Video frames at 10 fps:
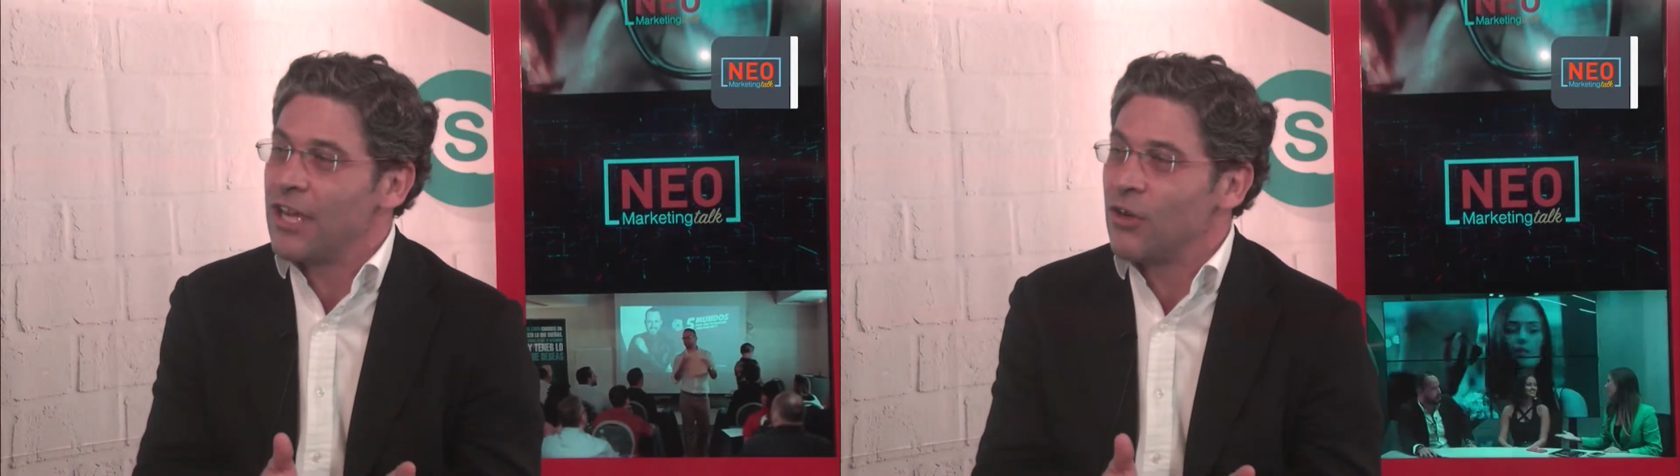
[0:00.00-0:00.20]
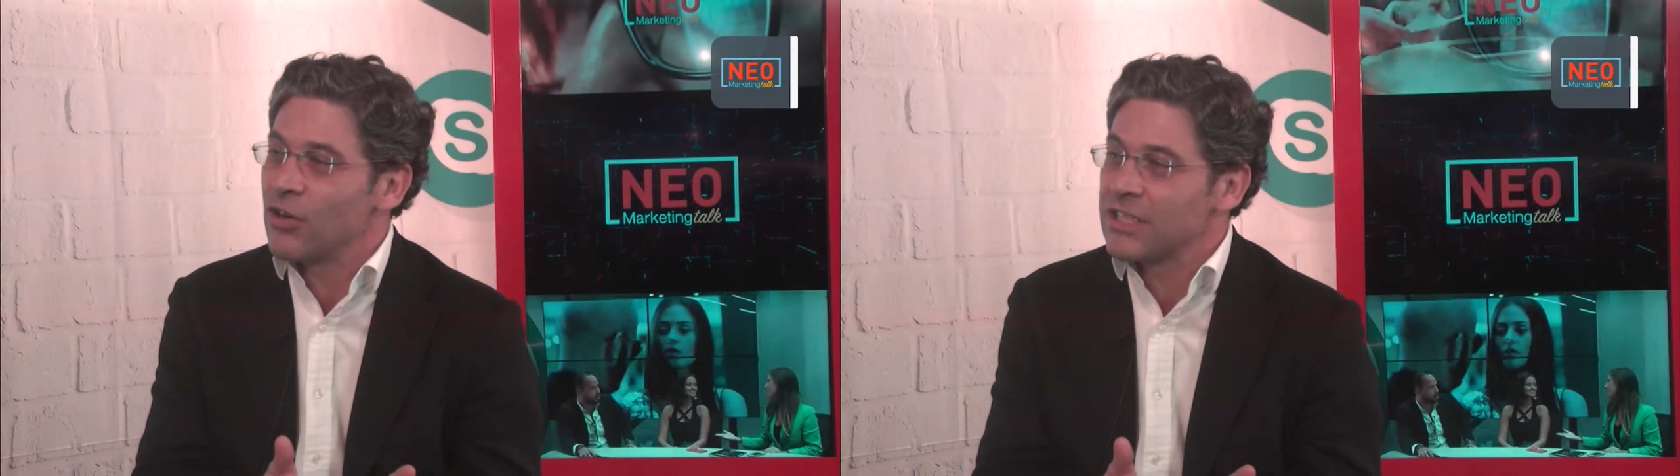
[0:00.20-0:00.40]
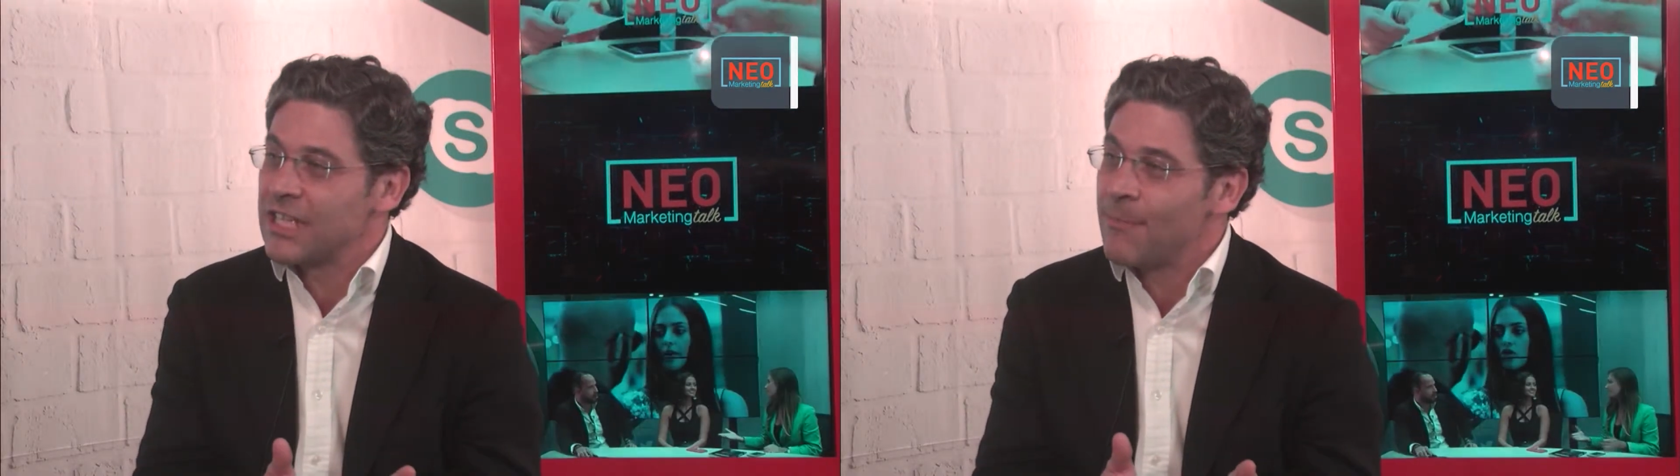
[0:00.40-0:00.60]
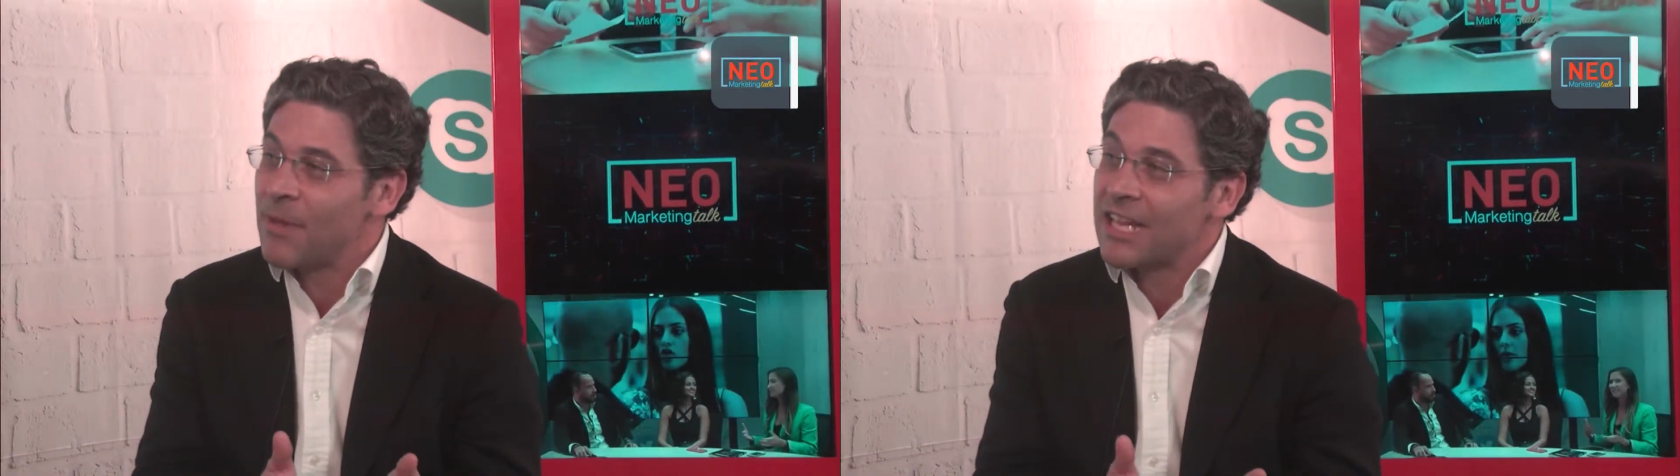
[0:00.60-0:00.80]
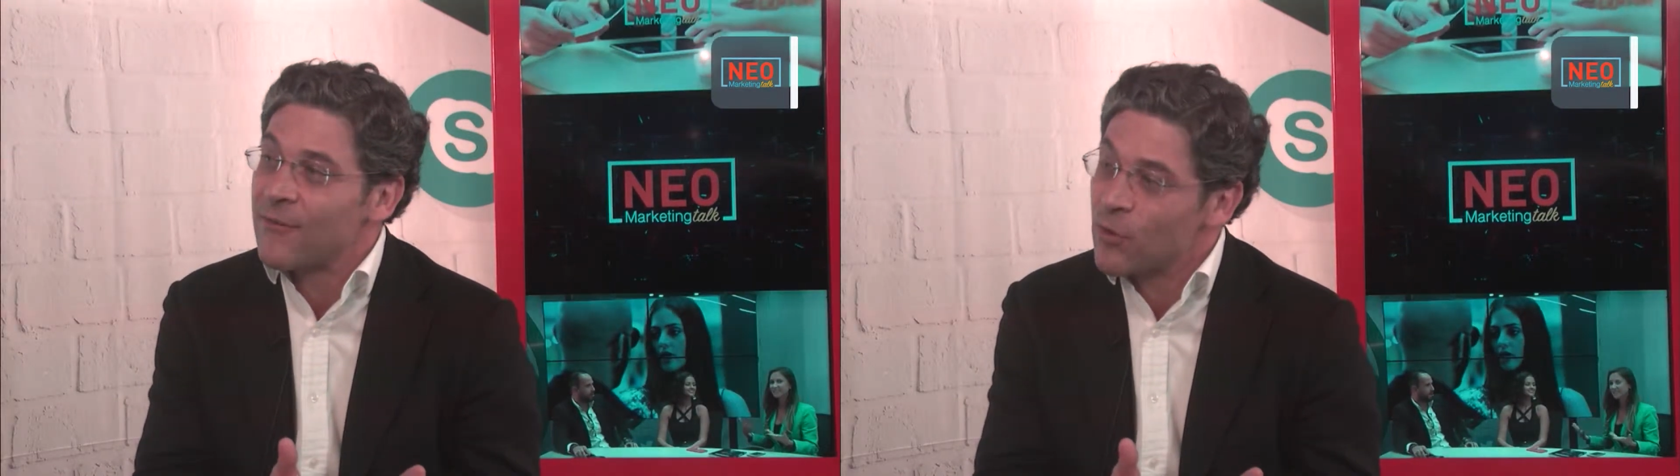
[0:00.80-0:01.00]
en lo que serían
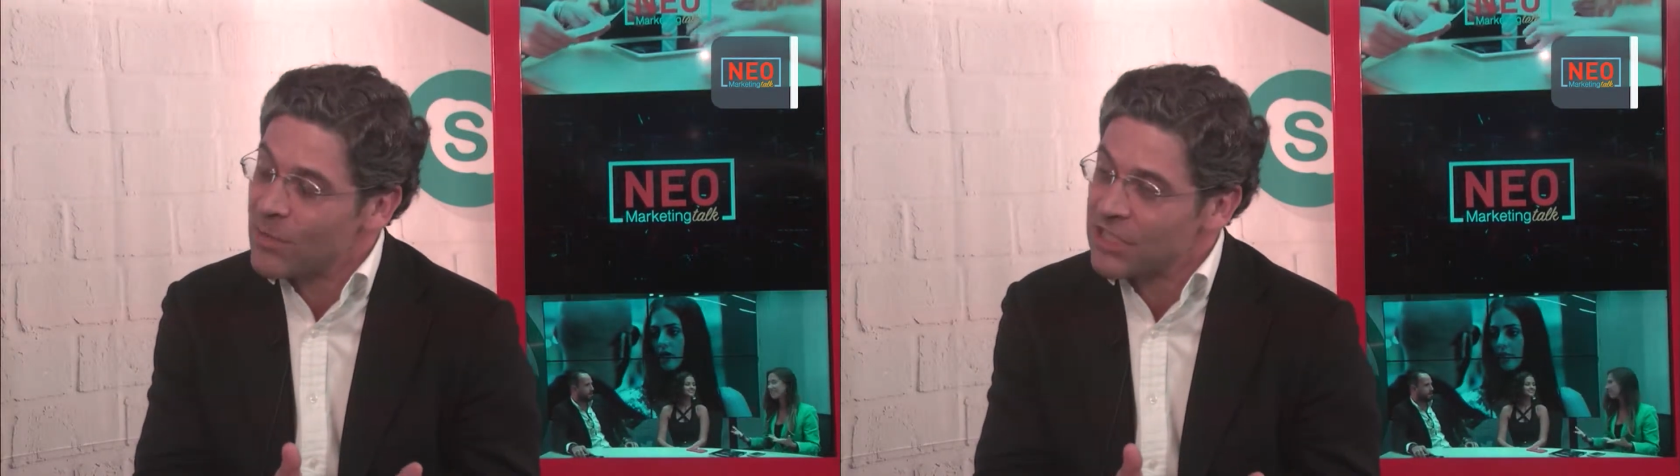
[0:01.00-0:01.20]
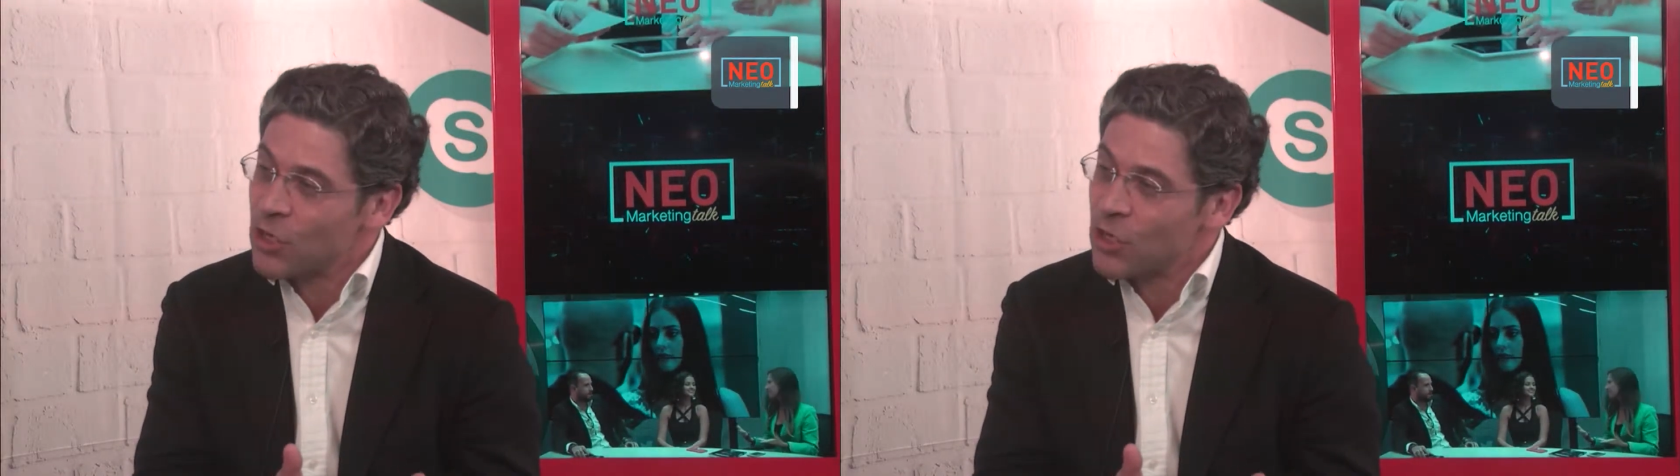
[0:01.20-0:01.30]
plataformas de